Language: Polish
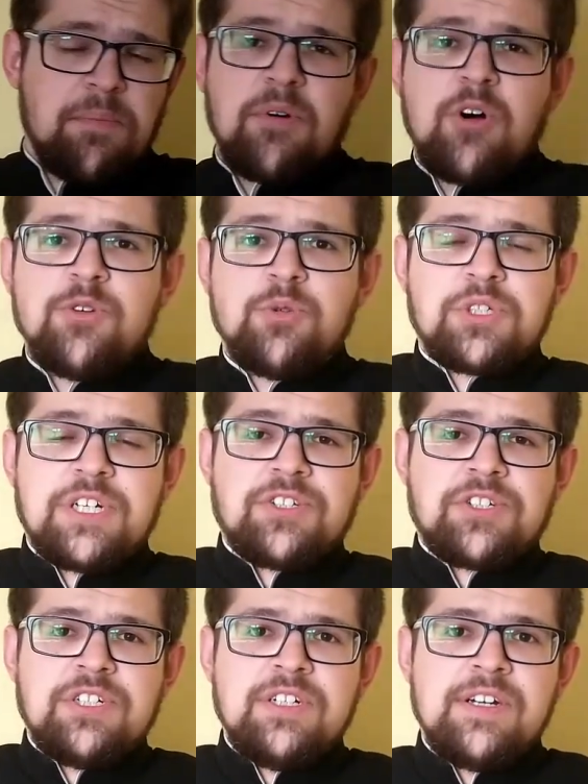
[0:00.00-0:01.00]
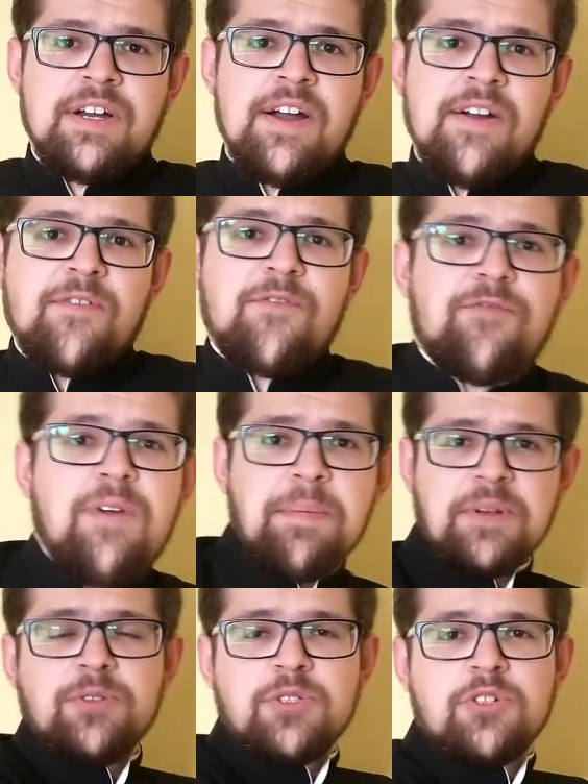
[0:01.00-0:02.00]
po pokoju rzeczy
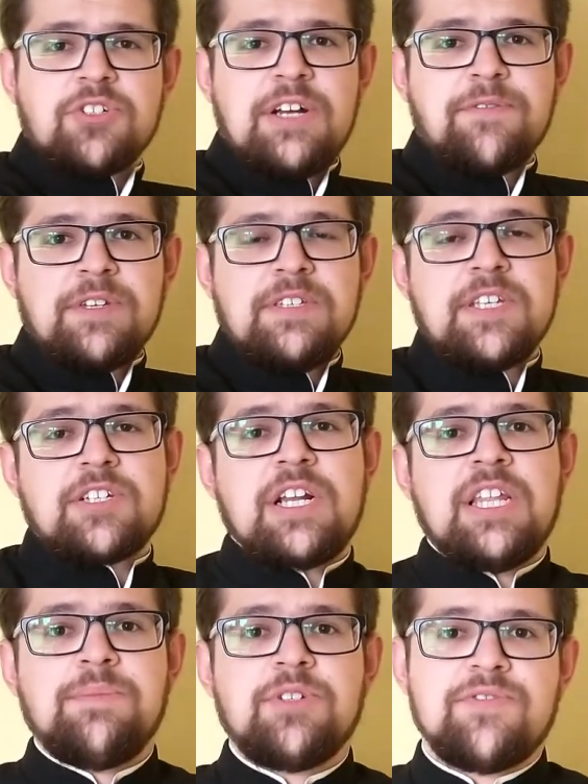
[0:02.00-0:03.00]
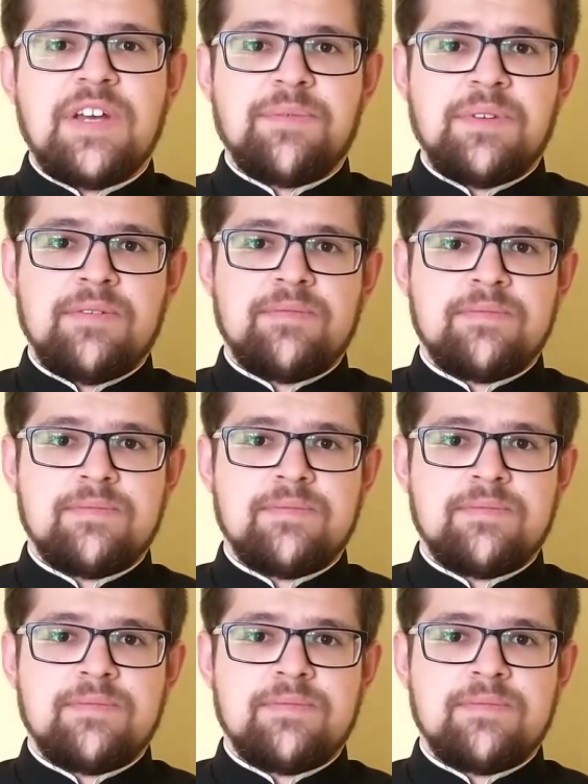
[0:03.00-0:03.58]
wepchnąć do szafki ze szklanymi drzwiami.